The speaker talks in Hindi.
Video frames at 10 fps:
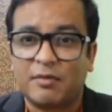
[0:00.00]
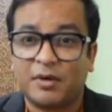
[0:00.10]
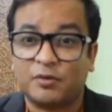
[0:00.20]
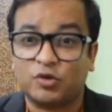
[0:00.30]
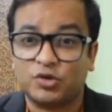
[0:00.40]
अब
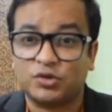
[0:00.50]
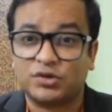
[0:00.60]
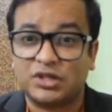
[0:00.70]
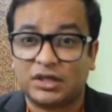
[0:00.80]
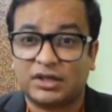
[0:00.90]
आप खुद
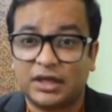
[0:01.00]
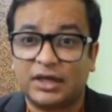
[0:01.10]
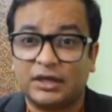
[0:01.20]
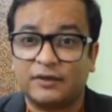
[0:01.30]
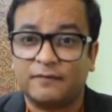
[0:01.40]
सोच सकते
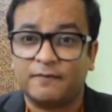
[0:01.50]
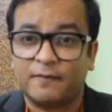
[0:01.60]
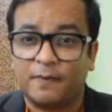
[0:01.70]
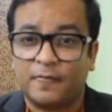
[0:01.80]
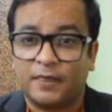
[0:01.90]
हैं
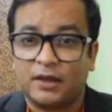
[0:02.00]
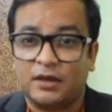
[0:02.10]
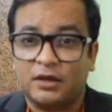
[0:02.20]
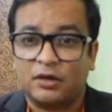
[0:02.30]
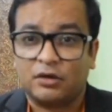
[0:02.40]

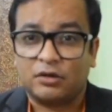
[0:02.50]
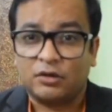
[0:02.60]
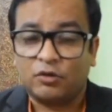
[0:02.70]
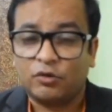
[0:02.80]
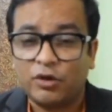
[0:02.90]

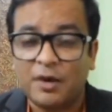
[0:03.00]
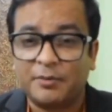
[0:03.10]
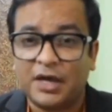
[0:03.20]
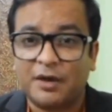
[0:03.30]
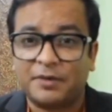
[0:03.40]
कोरोना
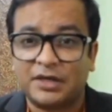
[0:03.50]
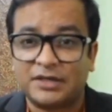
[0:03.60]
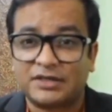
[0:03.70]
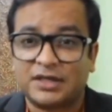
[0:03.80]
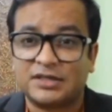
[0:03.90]
में आपने
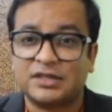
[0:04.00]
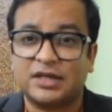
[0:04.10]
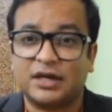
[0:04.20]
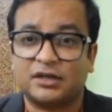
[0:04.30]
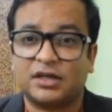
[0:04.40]
किस तरह से
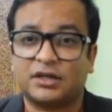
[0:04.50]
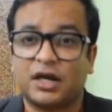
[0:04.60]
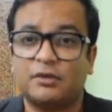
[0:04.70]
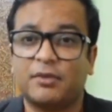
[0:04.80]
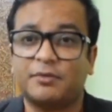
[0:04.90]
देखा था
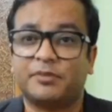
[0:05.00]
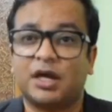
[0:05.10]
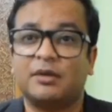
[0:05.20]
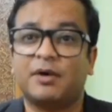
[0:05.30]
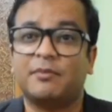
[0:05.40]
त्राहिमाम
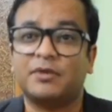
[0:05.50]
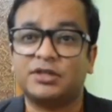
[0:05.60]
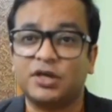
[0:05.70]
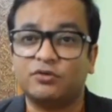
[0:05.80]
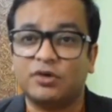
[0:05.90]
त्राहिमाम
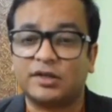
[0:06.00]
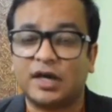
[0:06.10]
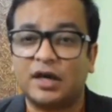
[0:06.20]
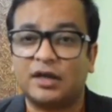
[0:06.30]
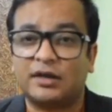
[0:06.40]
मचा हुआ
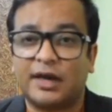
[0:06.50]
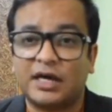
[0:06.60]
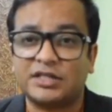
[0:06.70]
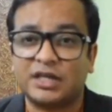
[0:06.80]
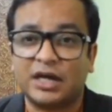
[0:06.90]
था
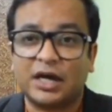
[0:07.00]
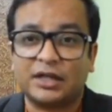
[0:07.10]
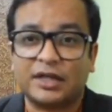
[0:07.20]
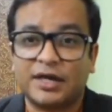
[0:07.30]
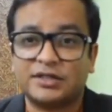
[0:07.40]
लाशें
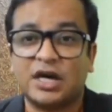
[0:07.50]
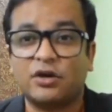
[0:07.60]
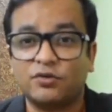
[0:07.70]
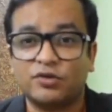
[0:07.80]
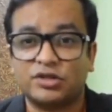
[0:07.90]
लगातार
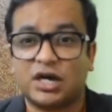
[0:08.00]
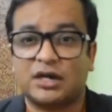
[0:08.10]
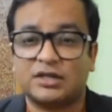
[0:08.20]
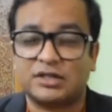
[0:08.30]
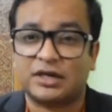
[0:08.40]
चारों ओर
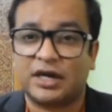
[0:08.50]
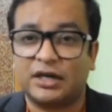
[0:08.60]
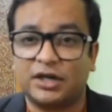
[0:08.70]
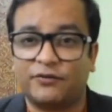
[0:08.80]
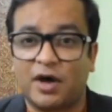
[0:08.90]
जहां नज़र
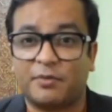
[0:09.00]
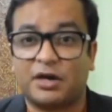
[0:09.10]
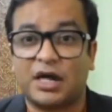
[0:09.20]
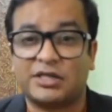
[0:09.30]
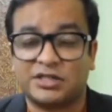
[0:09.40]
डालिए वहां
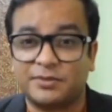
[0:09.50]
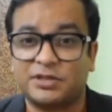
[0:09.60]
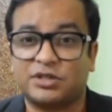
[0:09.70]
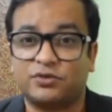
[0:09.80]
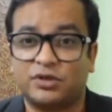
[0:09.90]
पर लाशें
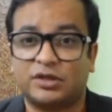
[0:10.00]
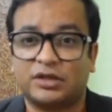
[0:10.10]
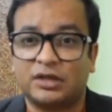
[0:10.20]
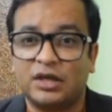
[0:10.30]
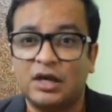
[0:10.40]
बिछी हुई
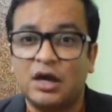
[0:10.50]
थी